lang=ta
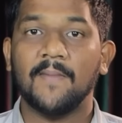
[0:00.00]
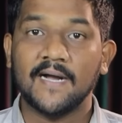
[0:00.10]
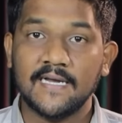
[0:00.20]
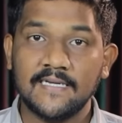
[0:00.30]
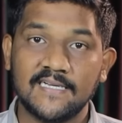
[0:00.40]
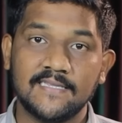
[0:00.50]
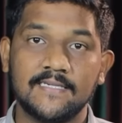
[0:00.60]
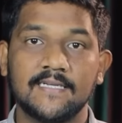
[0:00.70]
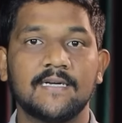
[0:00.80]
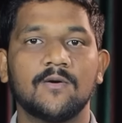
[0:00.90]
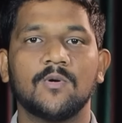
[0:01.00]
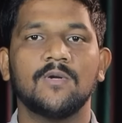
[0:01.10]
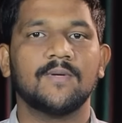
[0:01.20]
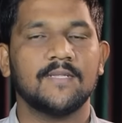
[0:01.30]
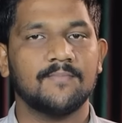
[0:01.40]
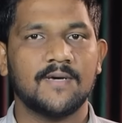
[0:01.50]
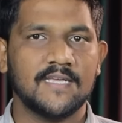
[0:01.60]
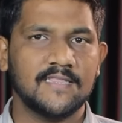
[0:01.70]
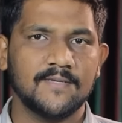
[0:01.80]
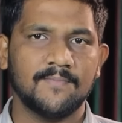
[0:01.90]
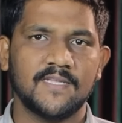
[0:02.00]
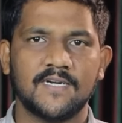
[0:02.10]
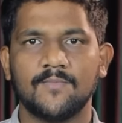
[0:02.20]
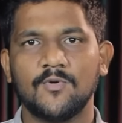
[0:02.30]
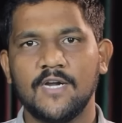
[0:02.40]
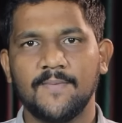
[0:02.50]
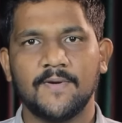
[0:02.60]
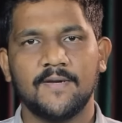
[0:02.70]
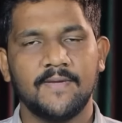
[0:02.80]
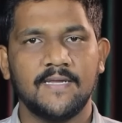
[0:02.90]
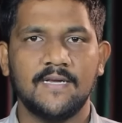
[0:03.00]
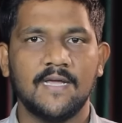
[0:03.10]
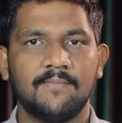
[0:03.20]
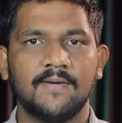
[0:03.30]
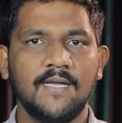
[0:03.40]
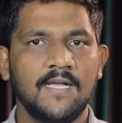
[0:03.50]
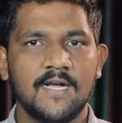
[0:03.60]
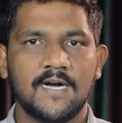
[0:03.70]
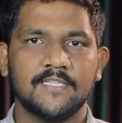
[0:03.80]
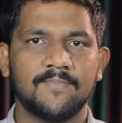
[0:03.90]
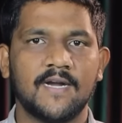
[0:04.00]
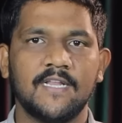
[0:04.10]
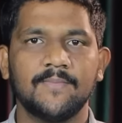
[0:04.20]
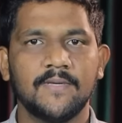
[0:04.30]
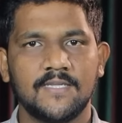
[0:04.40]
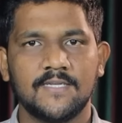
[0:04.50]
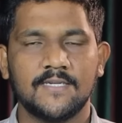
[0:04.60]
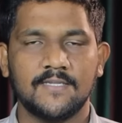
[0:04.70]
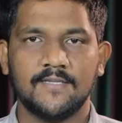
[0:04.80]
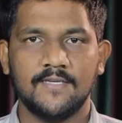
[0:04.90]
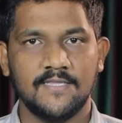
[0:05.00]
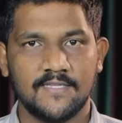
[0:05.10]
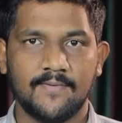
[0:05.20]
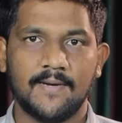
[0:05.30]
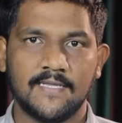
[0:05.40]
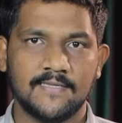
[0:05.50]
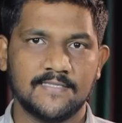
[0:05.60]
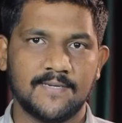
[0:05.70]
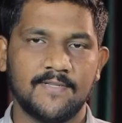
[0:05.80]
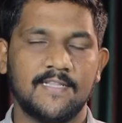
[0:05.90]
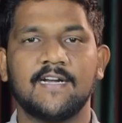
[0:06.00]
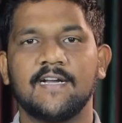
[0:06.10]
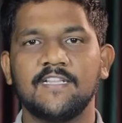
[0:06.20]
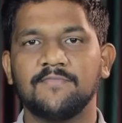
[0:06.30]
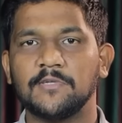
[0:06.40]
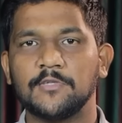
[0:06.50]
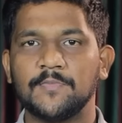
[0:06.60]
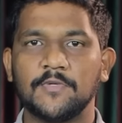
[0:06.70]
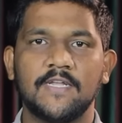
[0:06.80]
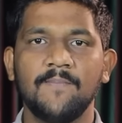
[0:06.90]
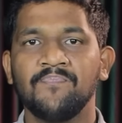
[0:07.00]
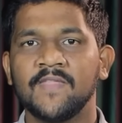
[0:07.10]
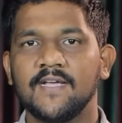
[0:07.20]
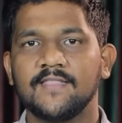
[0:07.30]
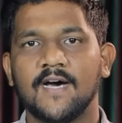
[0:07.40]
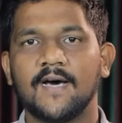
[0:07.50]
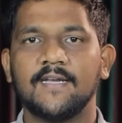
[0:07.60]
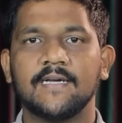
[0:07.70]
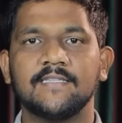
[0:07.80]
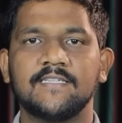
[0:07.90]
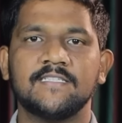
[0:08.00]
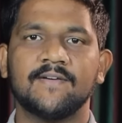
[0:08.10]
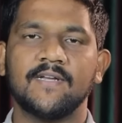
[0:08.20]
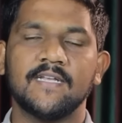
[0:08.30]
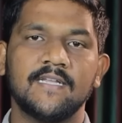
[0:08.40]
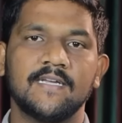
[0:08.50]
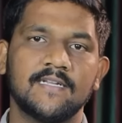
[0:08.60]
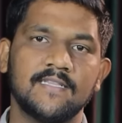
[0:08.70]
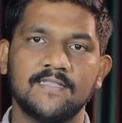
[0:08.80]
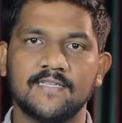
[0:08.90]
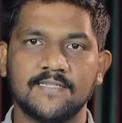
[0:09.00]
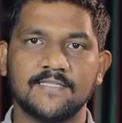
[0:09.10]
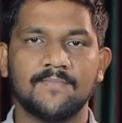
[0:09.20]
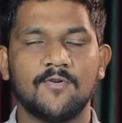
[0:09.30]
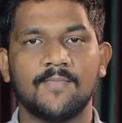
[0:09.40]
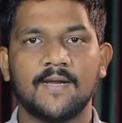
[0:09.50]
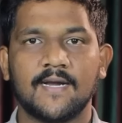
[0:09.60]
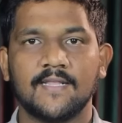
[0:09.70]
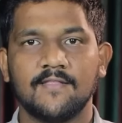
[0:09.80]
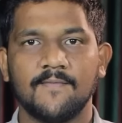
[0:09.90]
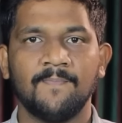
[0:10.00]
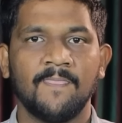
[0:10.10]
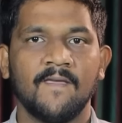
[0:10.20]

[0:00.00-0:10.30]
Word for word: மக்கள் நல திட்டங்களை கொண்டு வர இந்த மாதிரி எந்த மாதிரியான முன்னெடுப்புகளுமே இல்லாமல் அந்த மாநிலம் இருந்துகிட்டு இருந்தது இந்த அந்த சமயத்தில் ரெண்டாயிரத்தி பத்தொம்போதில் இந்த ஆர்டிக்கல் த்ரீ செவன்ட்டியை நீக்கினது இந்த சம்பவம்லாம் நடந்தது